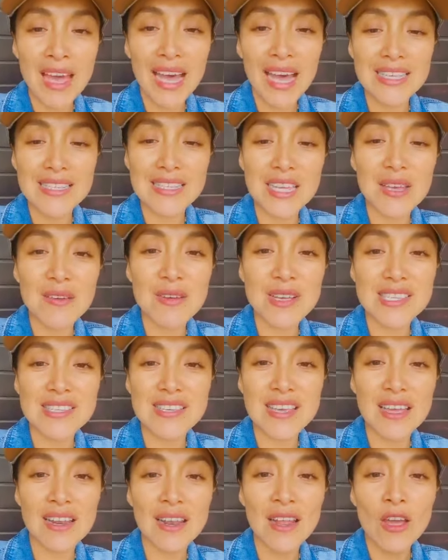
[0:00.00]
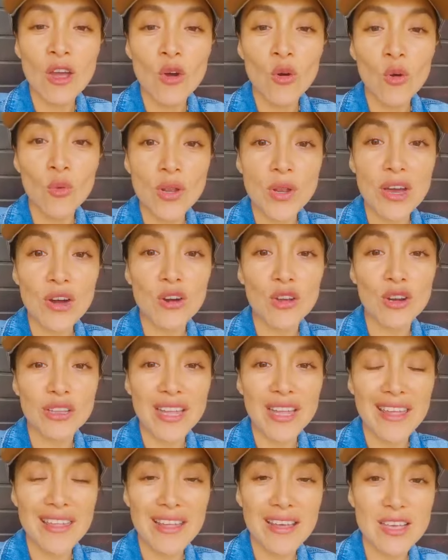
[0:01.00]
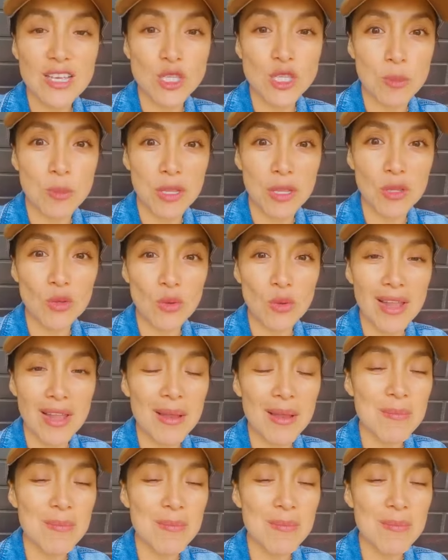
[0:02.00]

Así que va a ser una jornada espiritual